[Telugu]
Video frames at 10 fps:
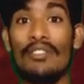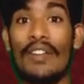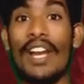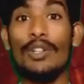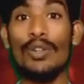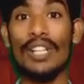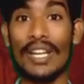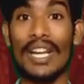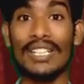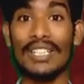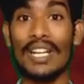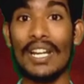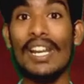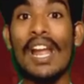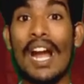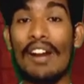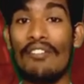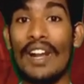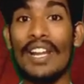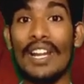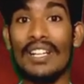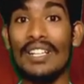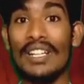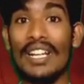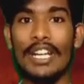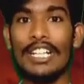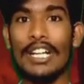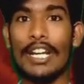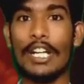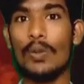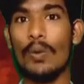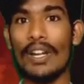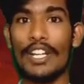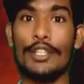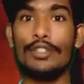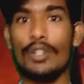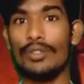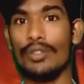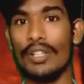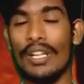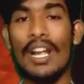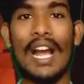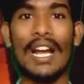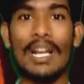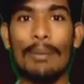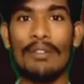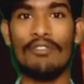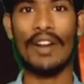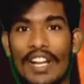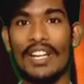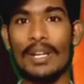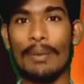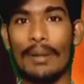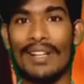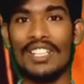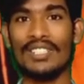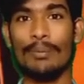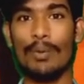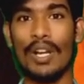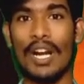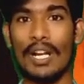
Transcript: ఈ ఫైర్తోని రియాక్షన్ అయ్యి ఆ ఫైర్ అనేది ఇంకా ఎక్కువ రెడ్యూస్ అవుతుంది అలా మనం ఫైర్ని మనం అంత సింపుల్గా